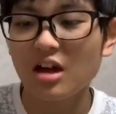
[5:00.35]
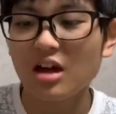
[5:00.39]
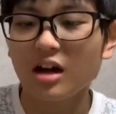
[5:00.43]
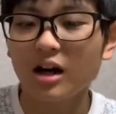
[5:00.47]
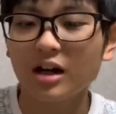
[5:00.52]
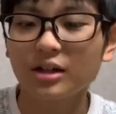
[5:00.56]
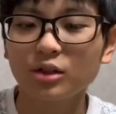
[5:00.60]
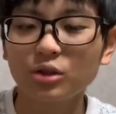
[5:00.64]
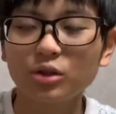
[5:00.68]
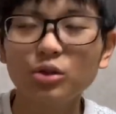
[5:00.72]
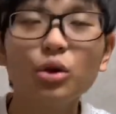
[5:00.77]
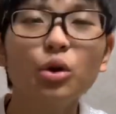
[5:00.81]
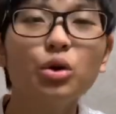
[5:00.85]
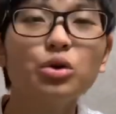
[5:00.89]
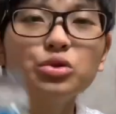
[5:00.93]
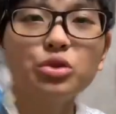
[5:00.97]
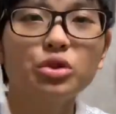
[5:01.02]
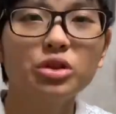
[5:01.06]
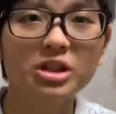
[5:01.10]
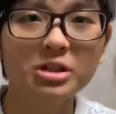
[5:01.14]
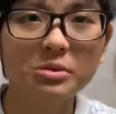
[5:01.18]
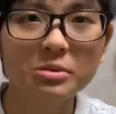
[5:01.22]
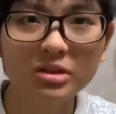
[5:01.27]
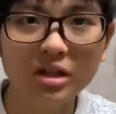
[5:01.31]
あの、脳
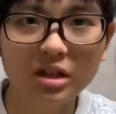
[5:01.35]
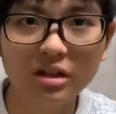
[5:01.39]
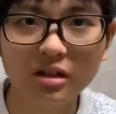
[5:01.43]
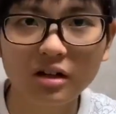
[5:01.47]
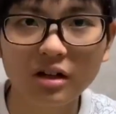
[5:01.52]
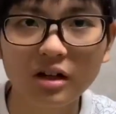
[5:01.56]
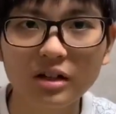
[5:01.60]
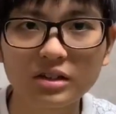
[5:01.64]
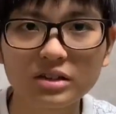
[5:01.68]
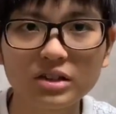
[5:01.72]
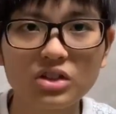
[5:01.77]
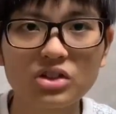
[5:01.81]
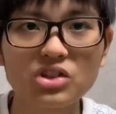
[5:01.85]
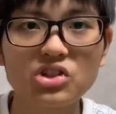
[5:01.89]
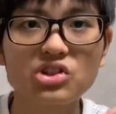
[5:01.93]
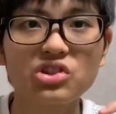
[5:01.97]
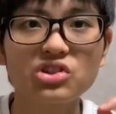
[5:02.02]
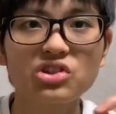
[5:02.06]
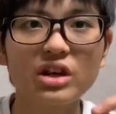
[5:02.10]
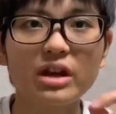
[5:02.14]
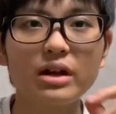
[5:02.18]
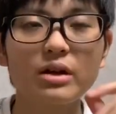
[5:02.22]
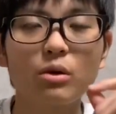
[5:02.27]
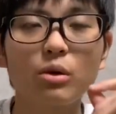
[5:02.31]
トレにもなるから、そのちっ
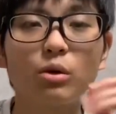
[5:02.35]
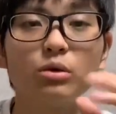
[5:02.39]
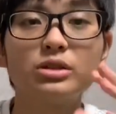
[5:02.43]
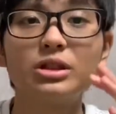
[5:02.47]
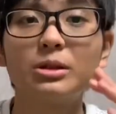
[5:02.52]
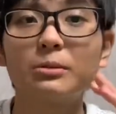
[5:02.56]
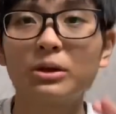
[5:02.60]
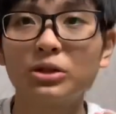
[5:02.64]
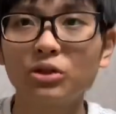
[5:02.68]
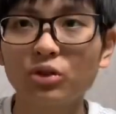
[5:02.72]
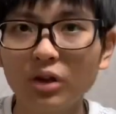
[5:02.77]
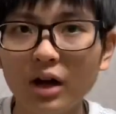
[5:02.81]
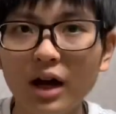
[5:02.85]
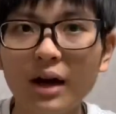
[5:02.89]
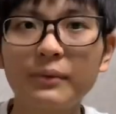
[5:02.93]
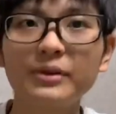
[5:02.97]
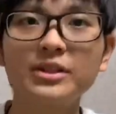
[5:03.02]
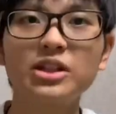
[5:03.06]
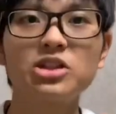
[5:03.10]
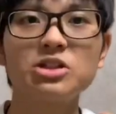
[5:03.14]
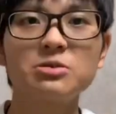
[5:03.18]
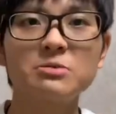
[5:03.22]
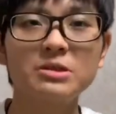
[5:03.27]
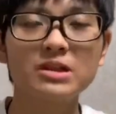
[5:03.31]
ちゃいお子様とか、
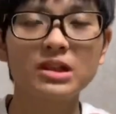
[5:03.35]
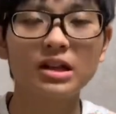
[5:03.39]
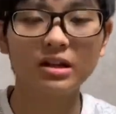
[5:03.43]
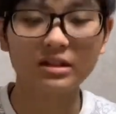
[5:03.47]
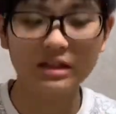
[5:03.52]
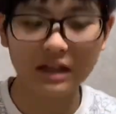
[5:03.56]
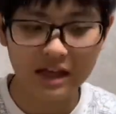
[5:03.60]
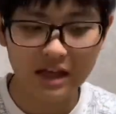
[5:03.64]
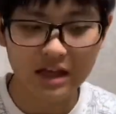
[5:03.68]
私みたいなね、